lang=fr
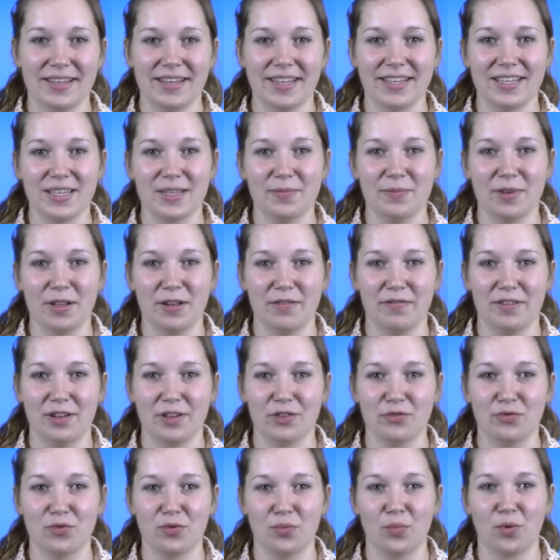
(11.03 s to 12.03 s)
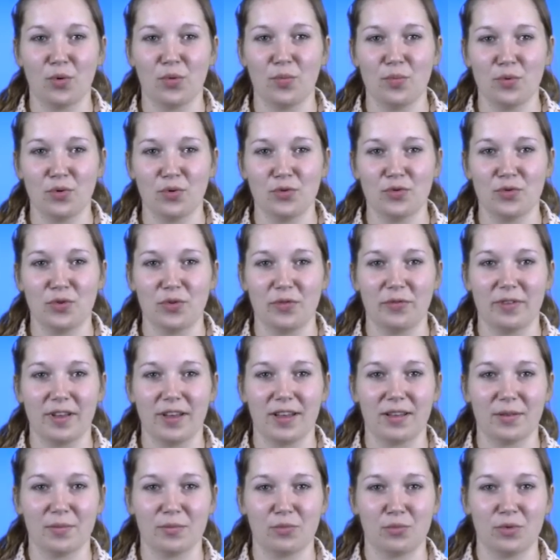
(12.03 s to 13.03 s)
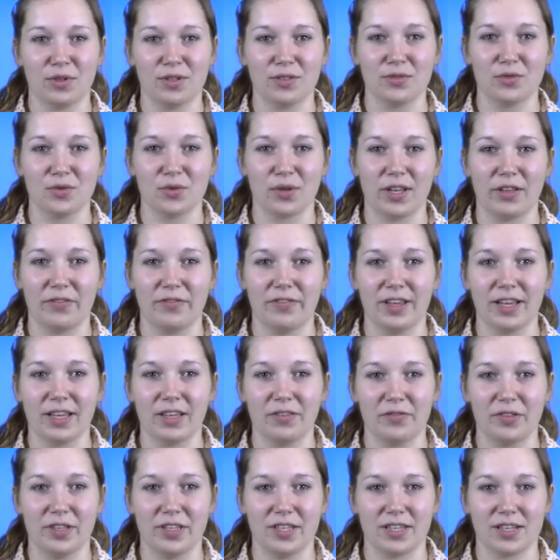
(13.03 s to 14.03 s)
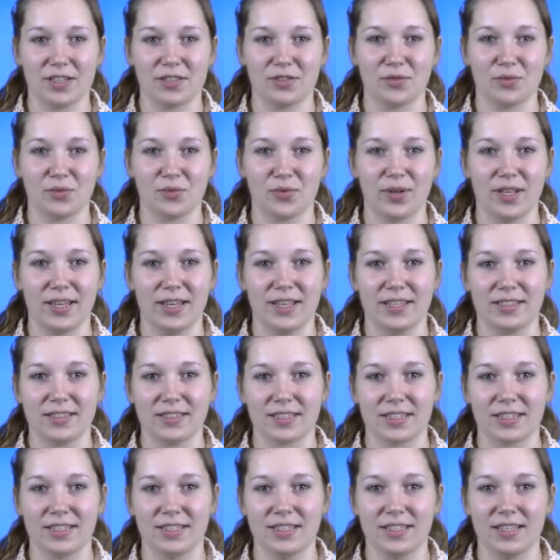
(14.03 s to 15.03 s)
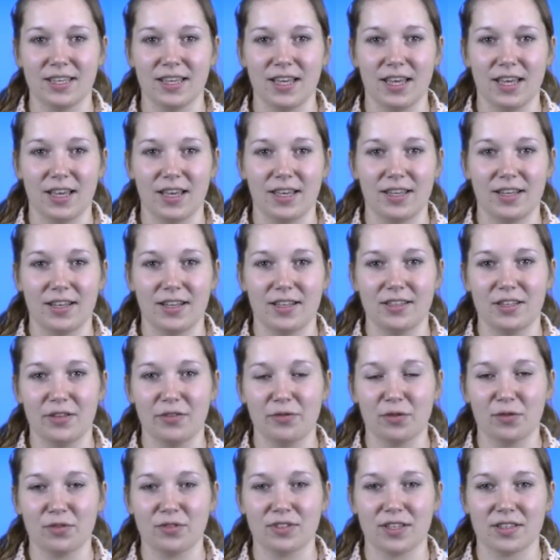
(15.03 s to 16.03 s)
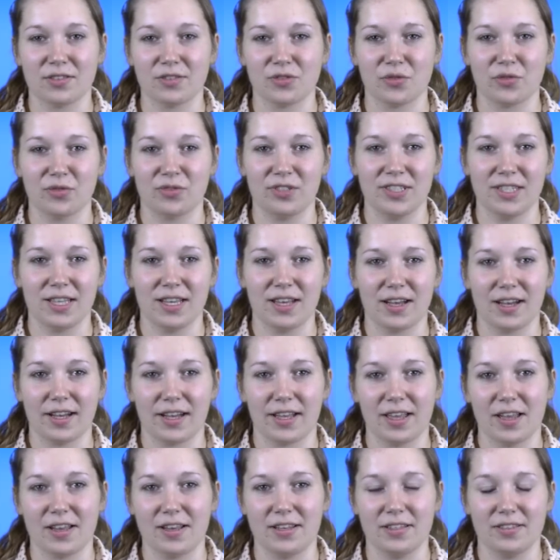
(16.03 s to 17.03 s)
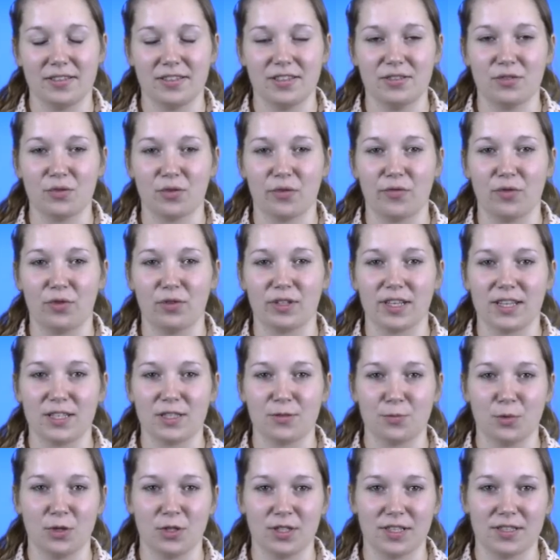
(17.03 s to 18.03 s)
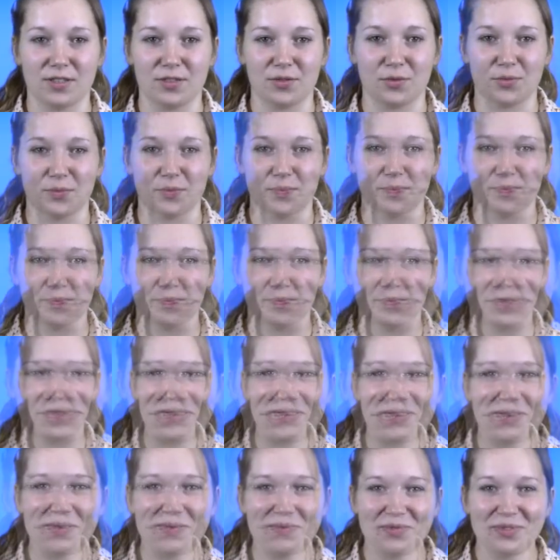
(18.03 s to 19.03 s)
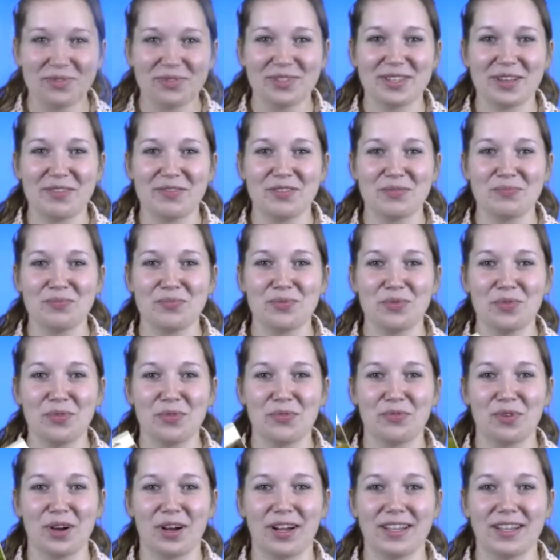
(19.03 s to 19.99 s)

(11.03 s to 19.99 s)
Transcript: l'équipe élevage vous propose de faire un point sur les vérifications électriques et la défense incendie à réaliser sur votre exploitation. Comme vous avez pu le voir